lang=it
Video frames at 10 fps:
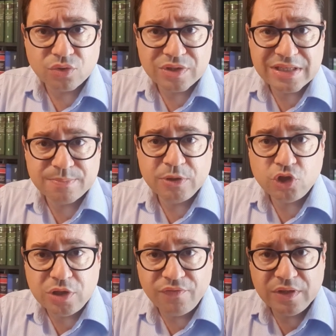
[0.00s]
ossia
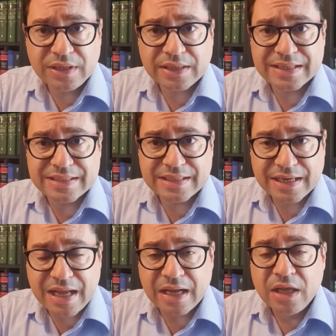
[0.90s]
specifica che
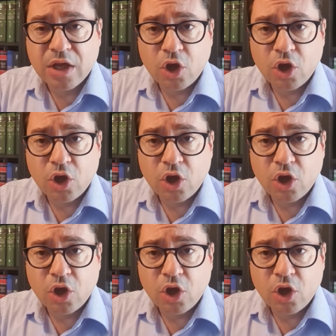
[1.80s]
sarà